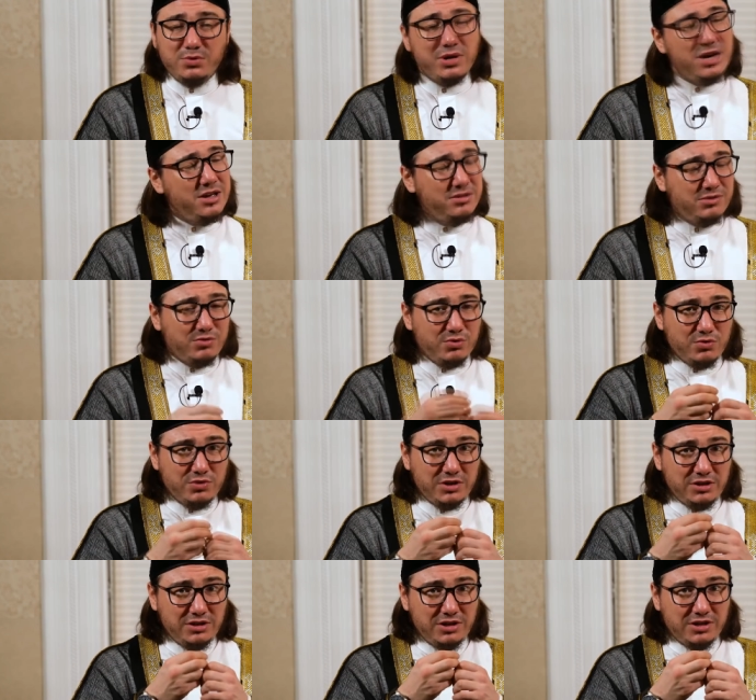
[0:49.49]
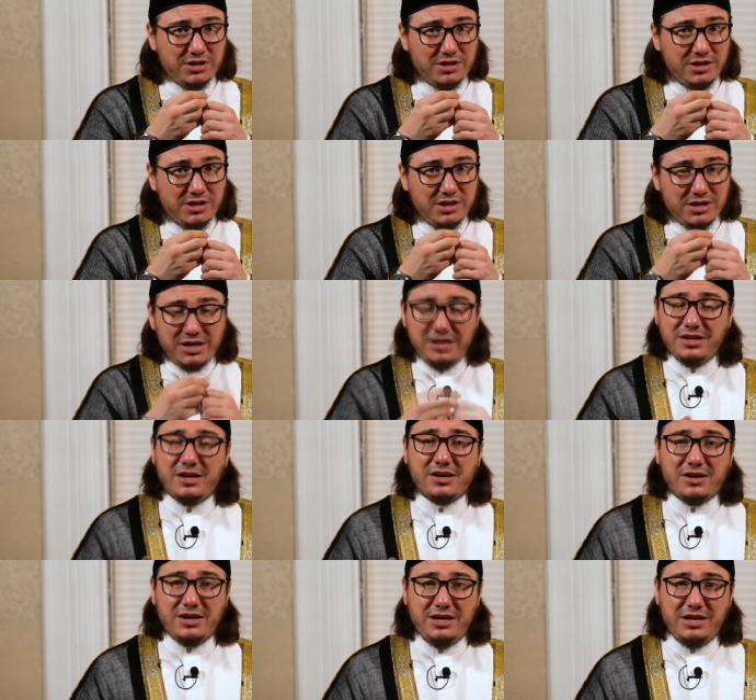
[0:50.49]
валя идхуруна Аллаха
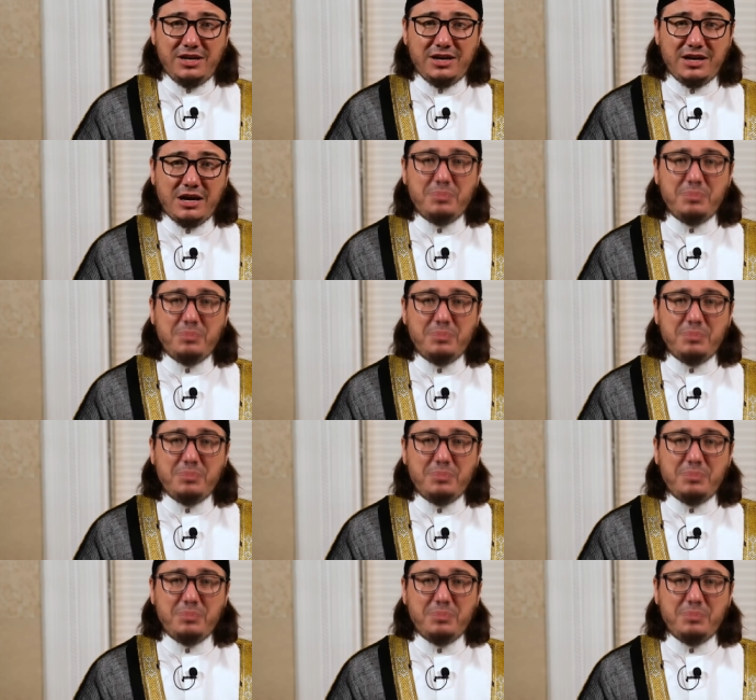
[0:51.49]
илля калиля».